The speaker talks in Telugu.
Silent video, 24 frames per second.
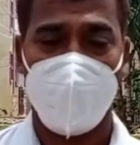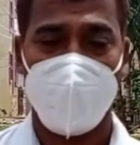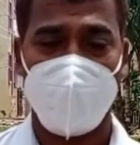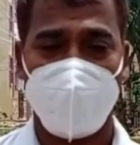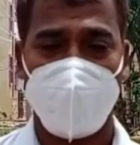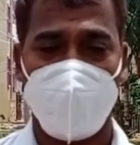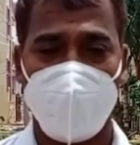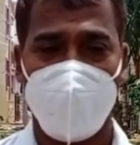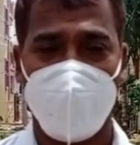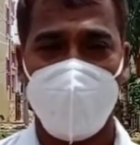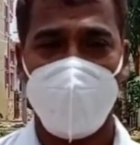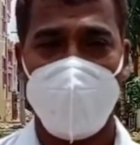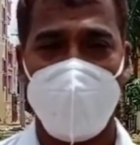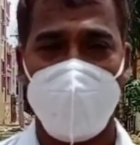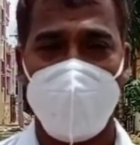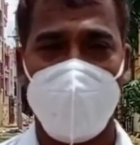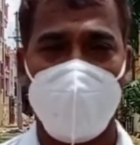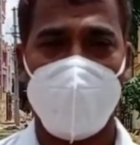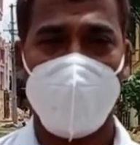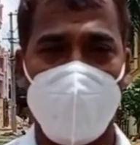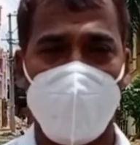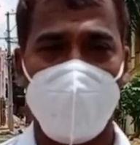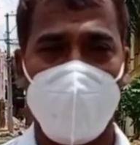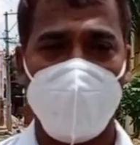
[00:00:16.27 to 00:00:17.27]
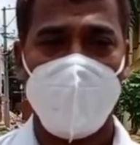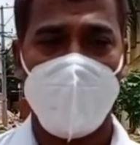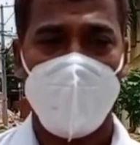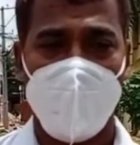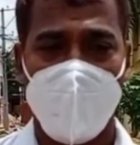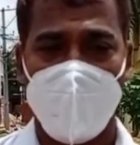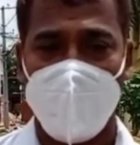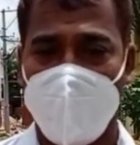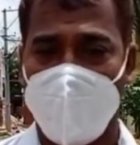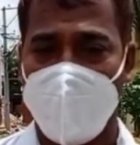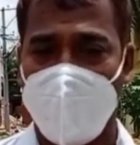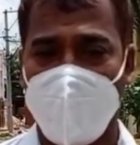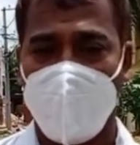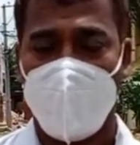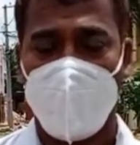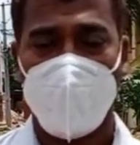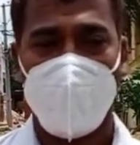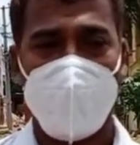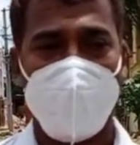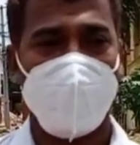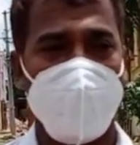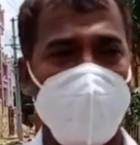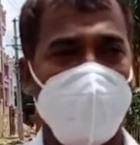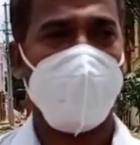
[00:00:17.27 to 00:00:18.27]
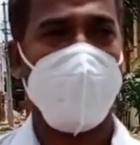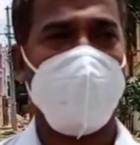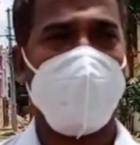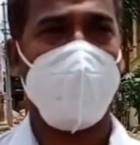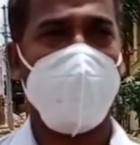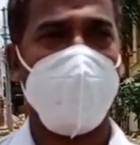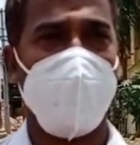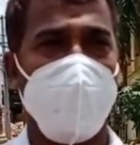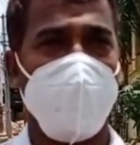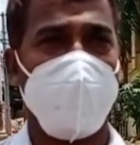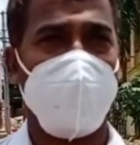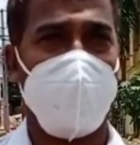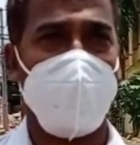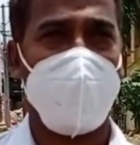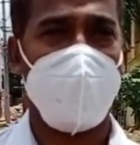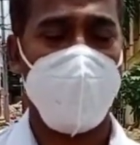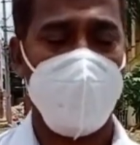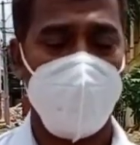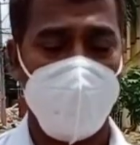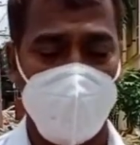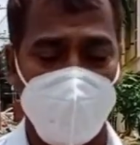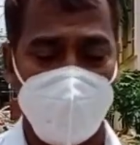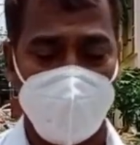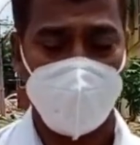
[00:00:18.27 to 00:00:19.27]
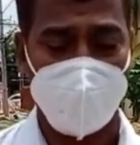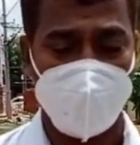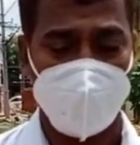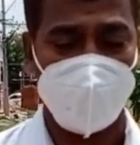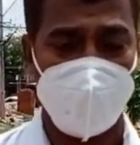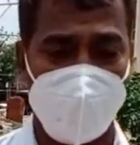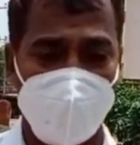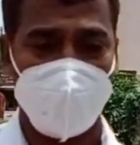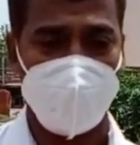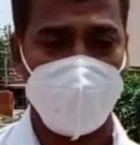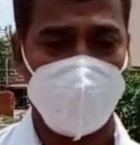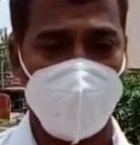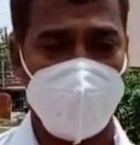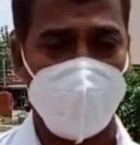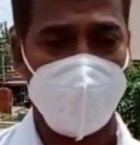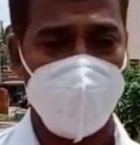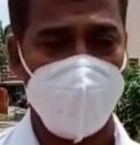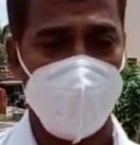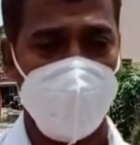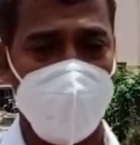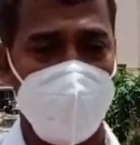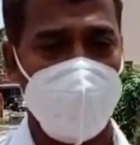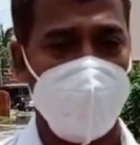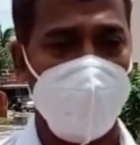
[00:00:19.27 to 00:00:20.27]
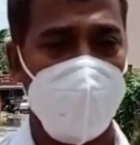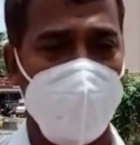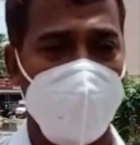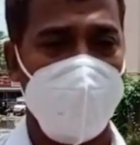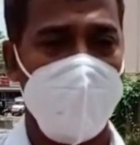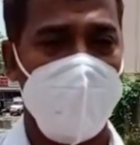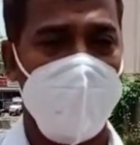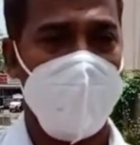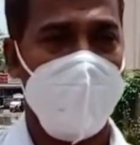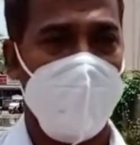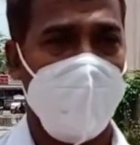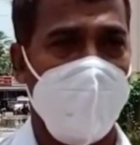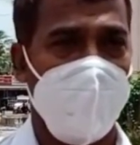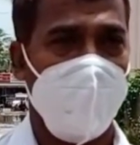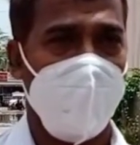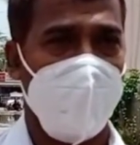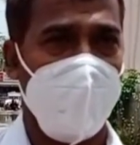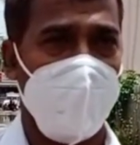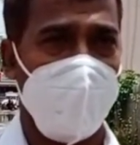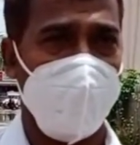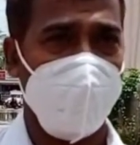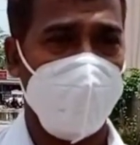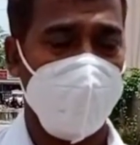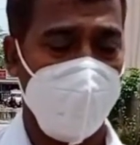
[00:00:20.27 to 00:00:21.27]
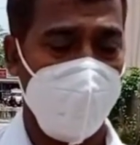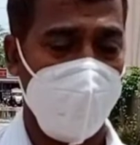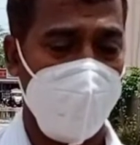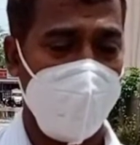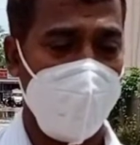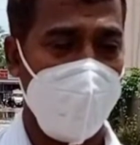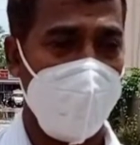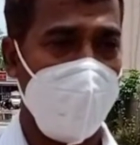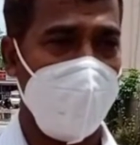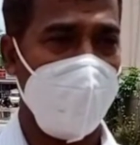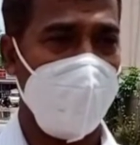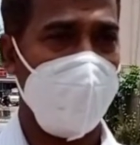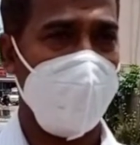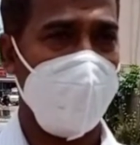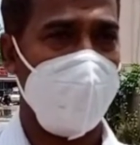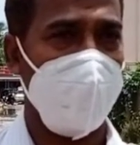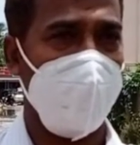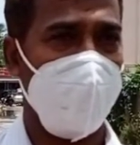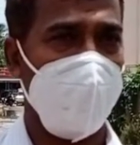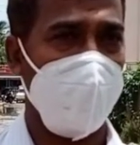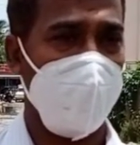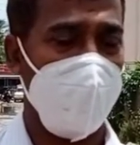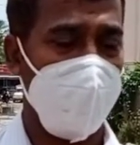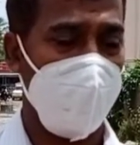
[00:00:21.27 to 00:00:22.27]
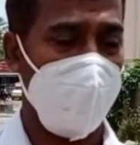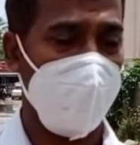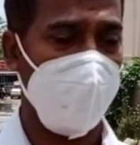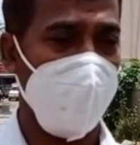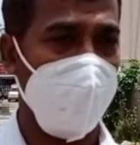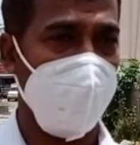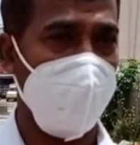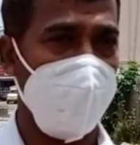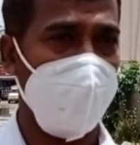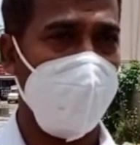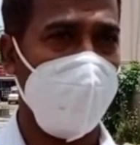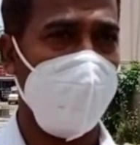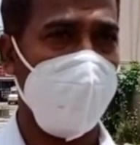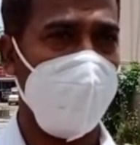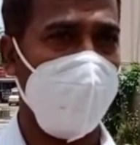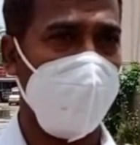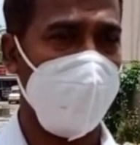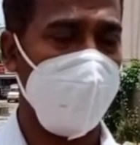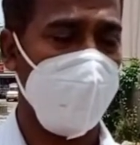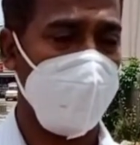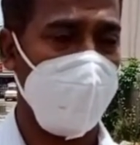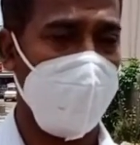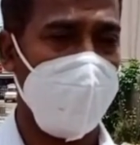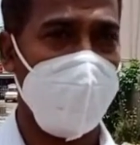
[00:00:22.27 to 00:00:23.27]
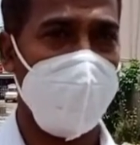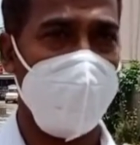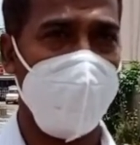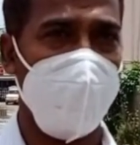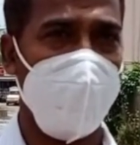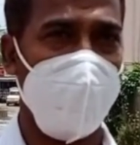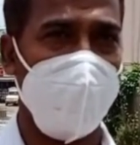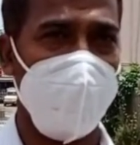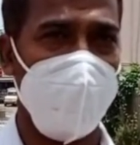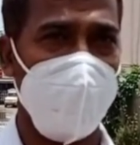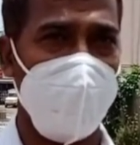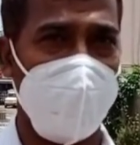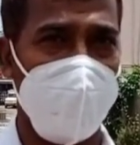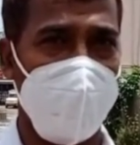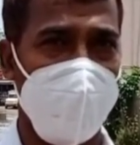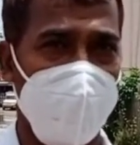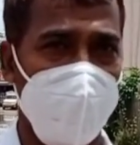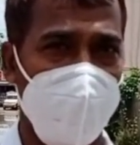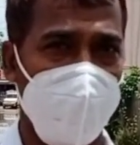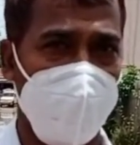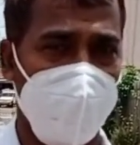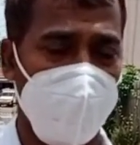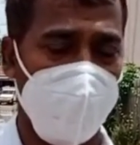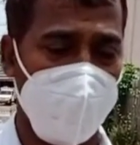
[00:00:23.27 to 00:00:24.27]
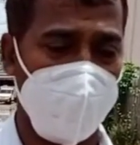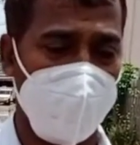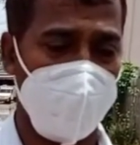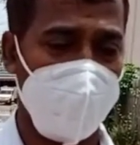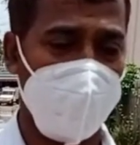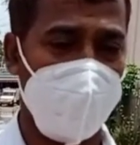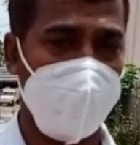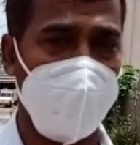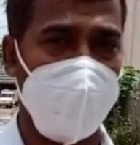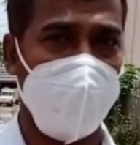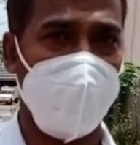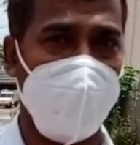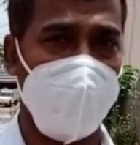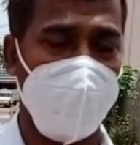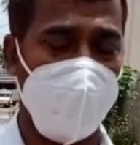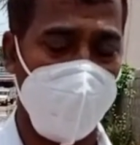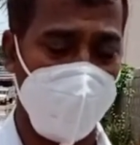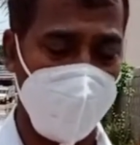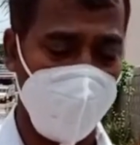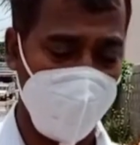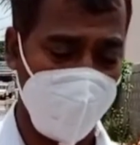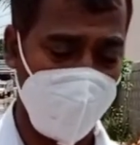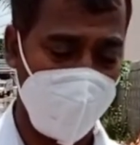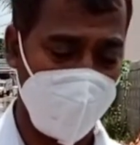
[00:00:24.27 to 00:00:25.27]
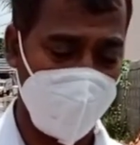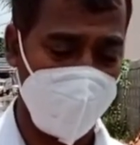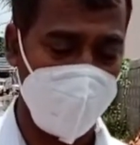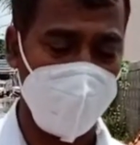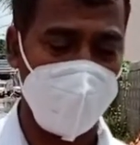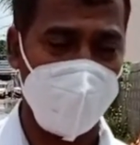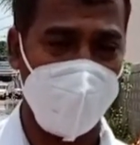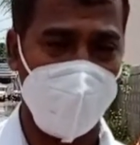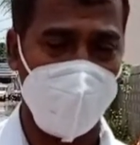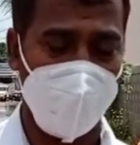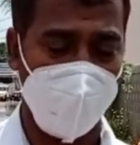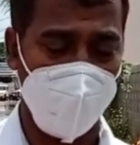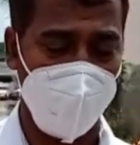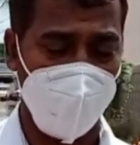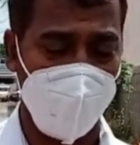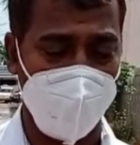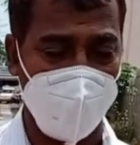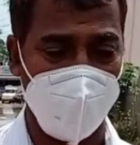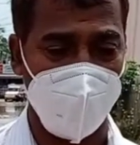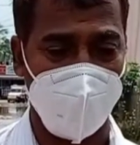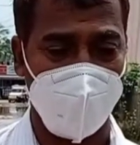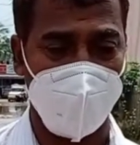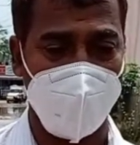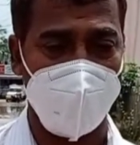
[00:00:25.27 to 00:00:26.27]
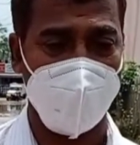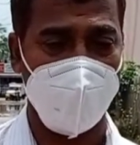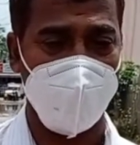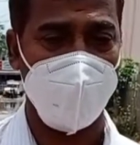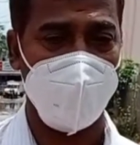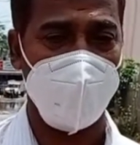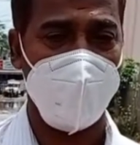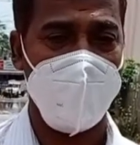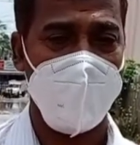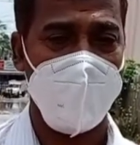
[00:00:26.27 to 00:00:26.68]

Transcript: ఫస్ట్ ఆఫ్ ఆల్ పోయిన సంవత్సరమే చాలా మేము ఆస్తి నష్టం ప్లస్ పిల్లల పిల్లలతో మేము చాలా ఇబ్బంది పడ్డాం ఒక వన్ మంత్ వరకు ఇబ్బంది పడ్డాం